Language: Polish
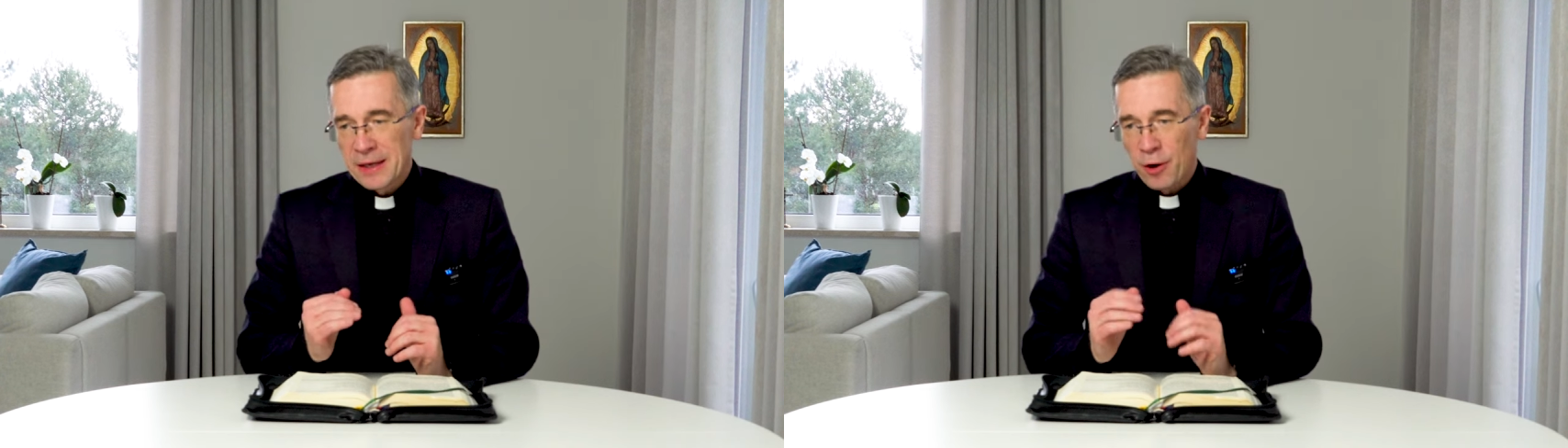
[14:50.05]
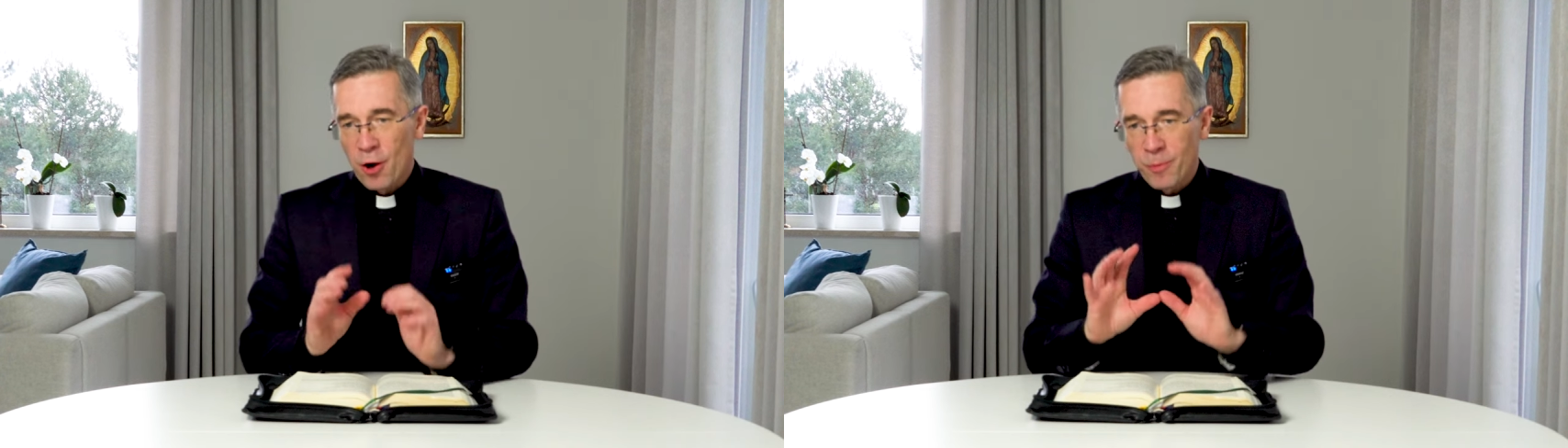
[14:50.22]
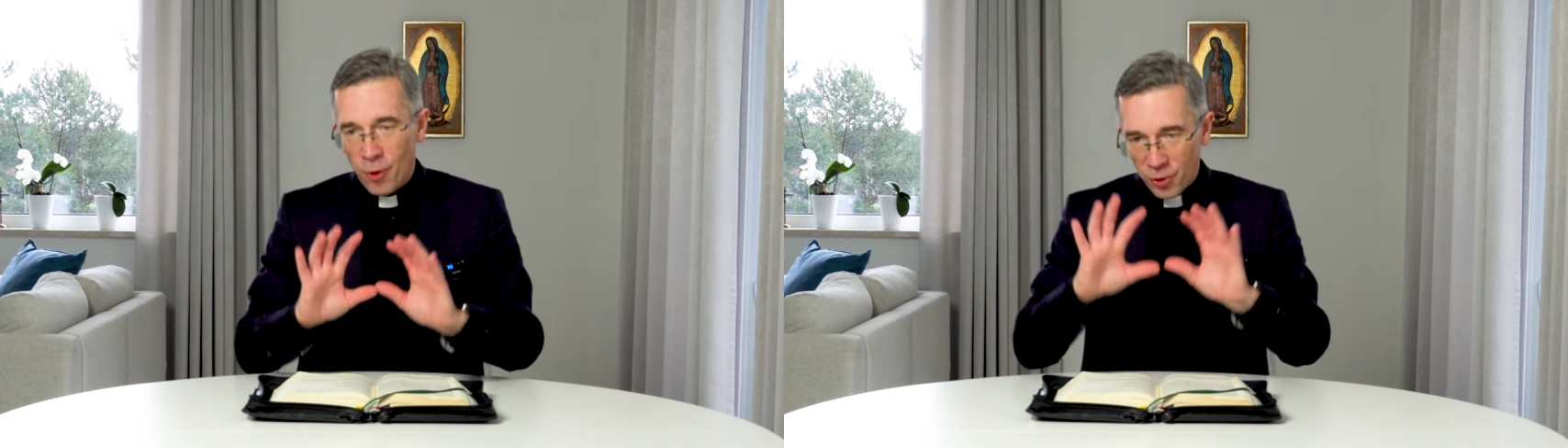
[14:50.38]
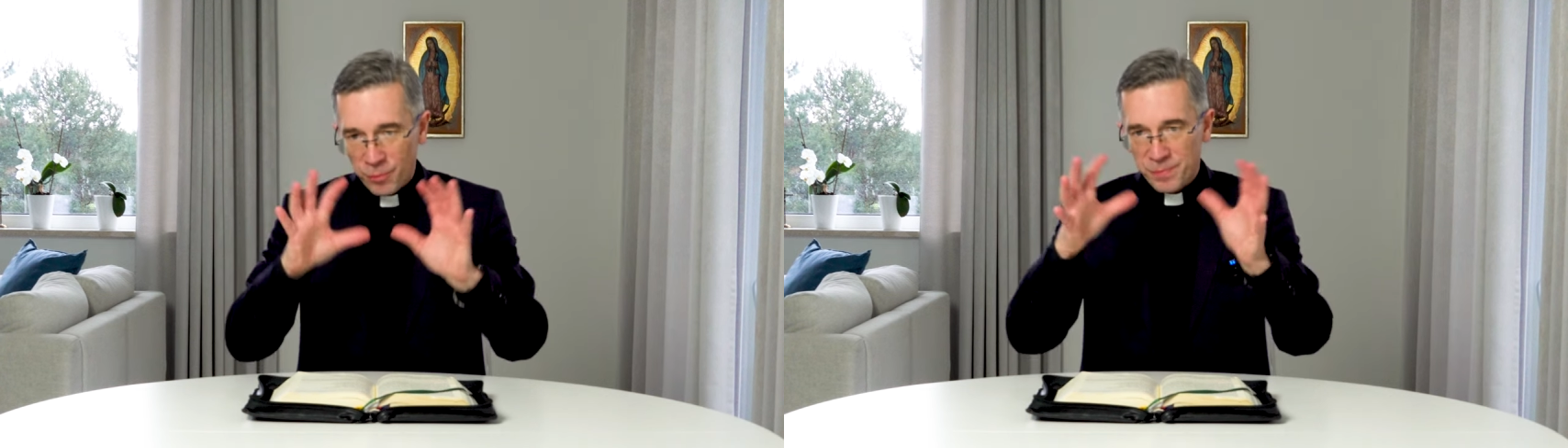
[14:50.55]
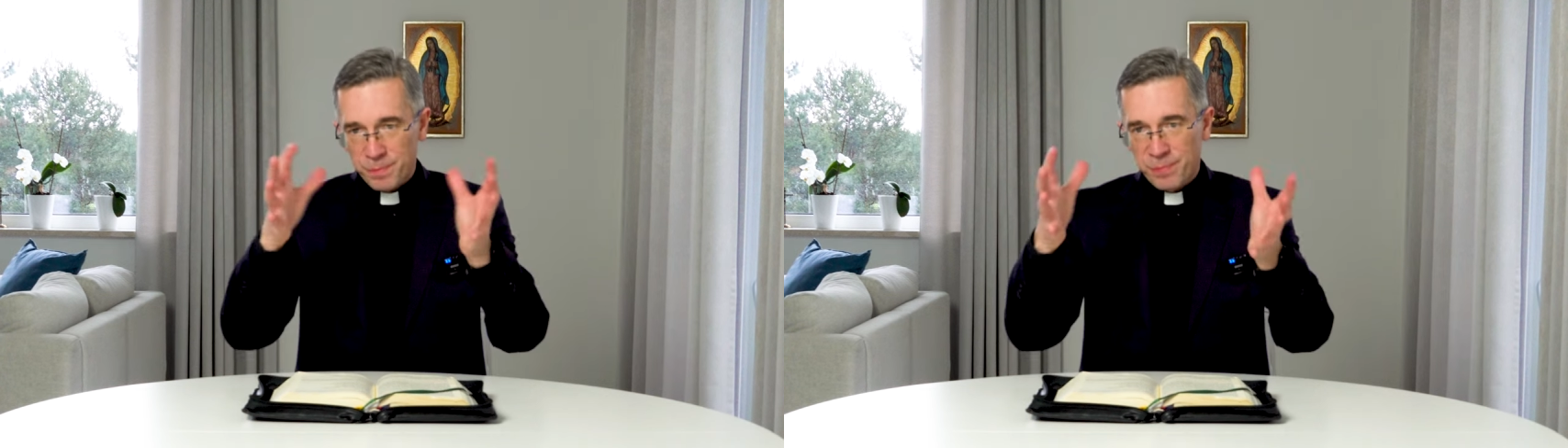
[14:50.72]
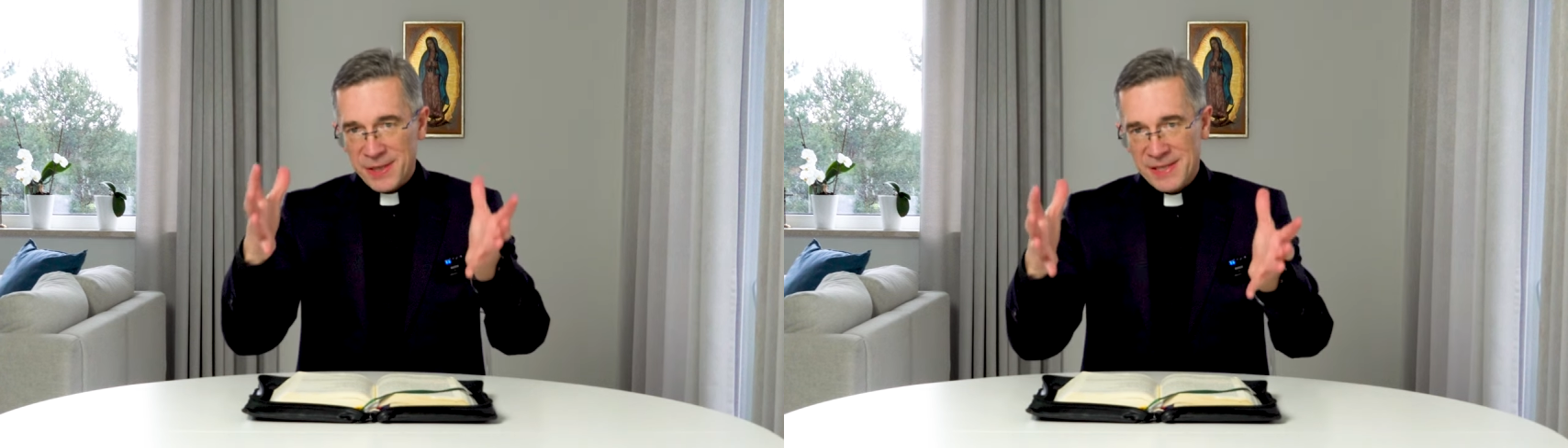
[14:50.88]
obok
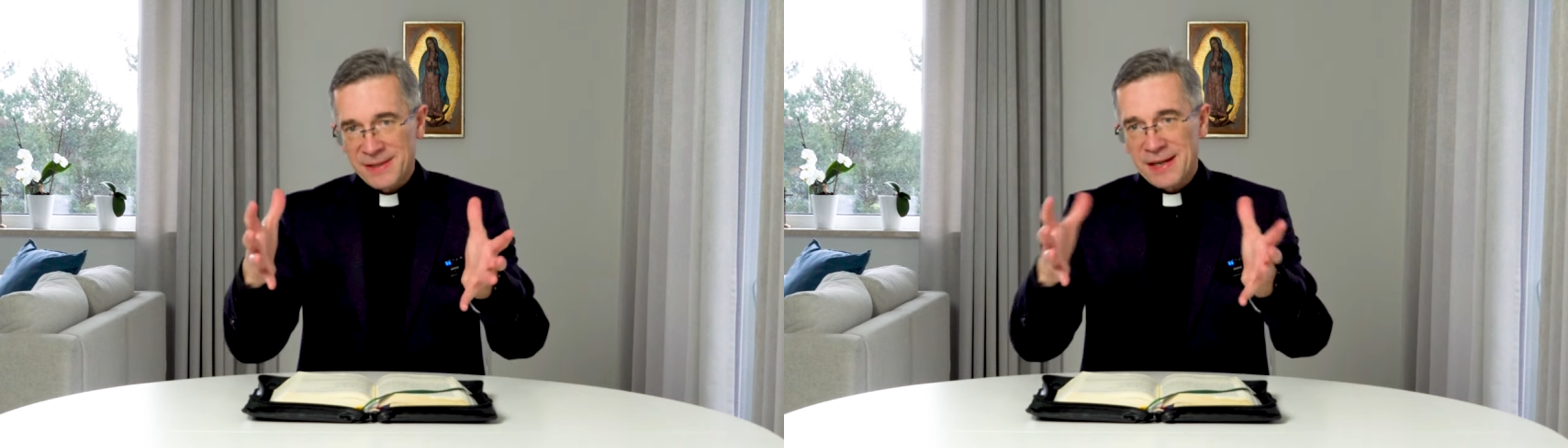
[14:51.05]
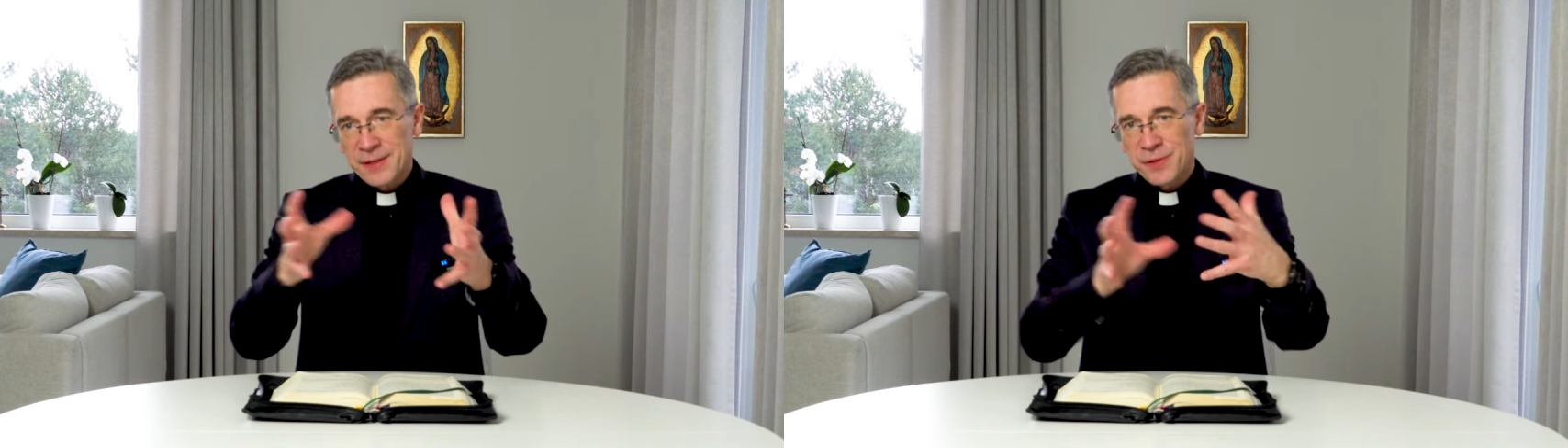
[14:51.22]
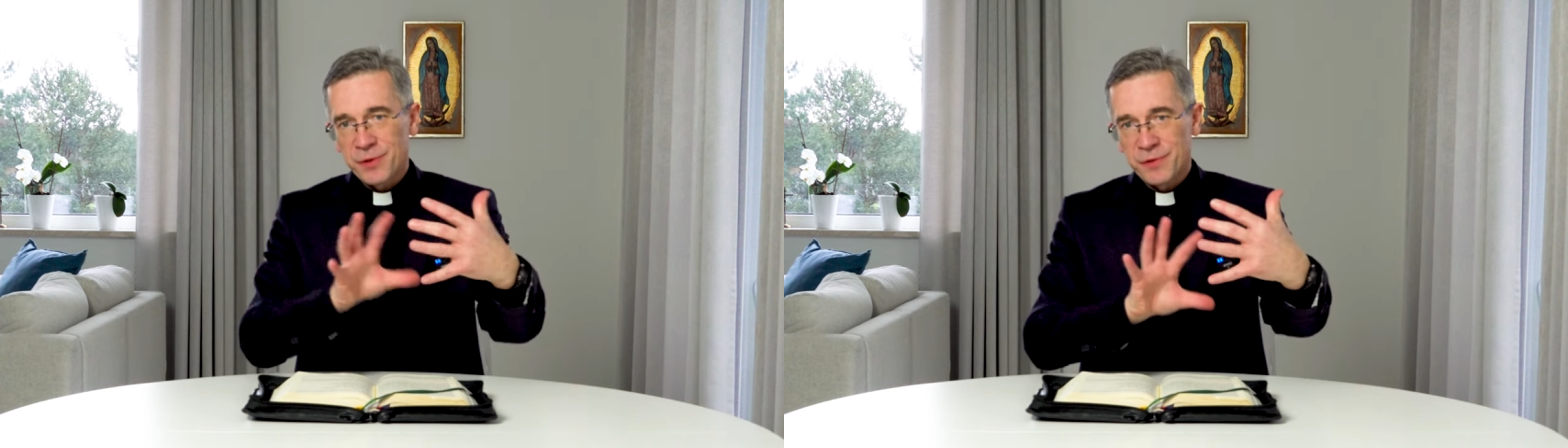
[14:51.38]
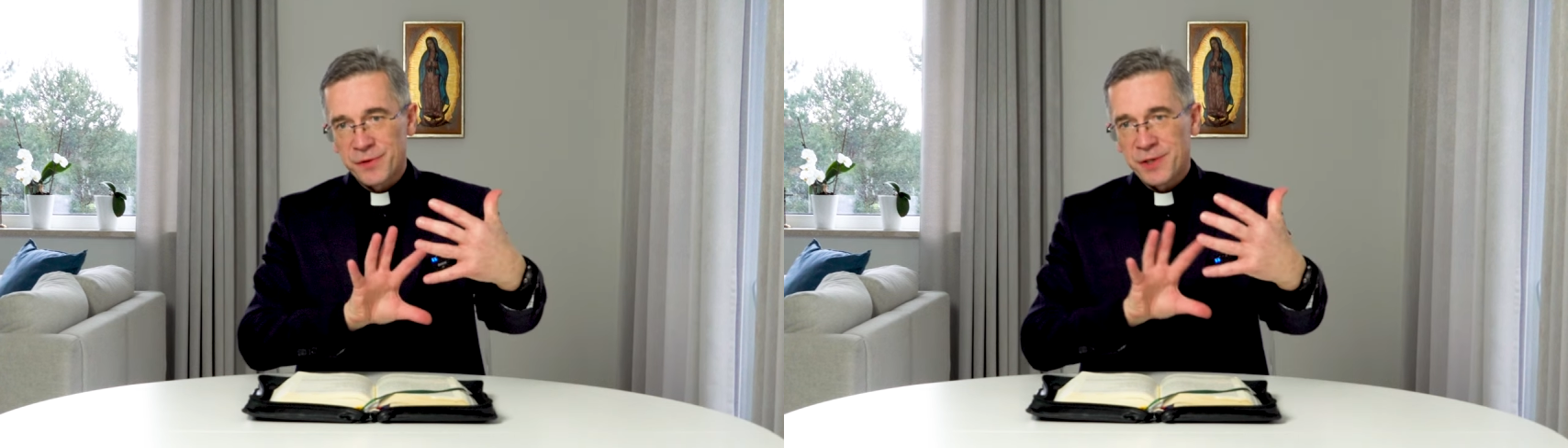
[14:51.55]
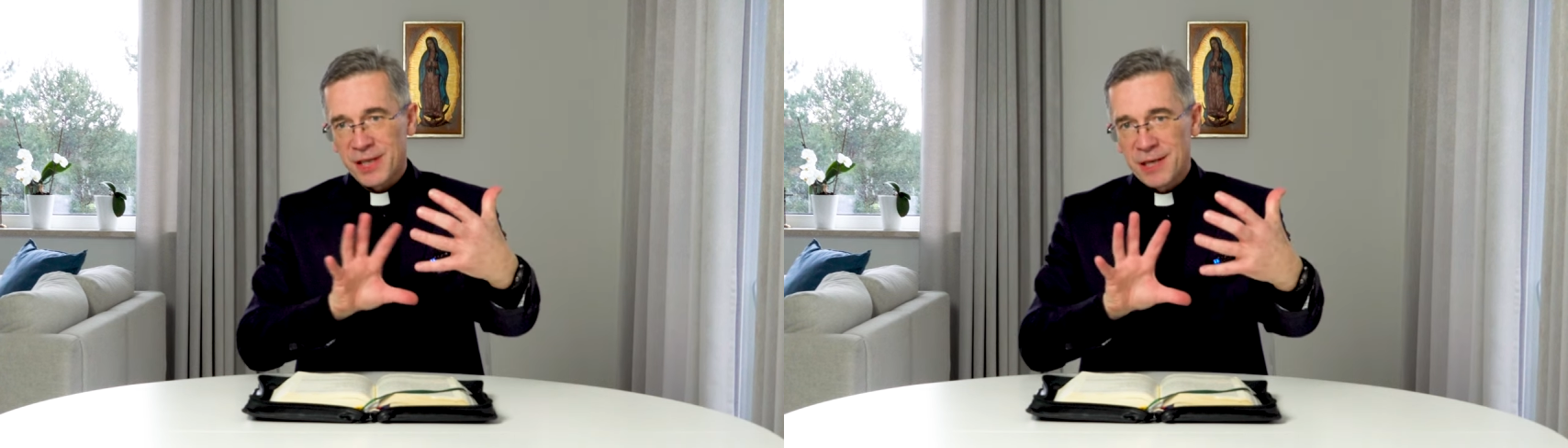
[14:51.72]
prezentacji oczywiście,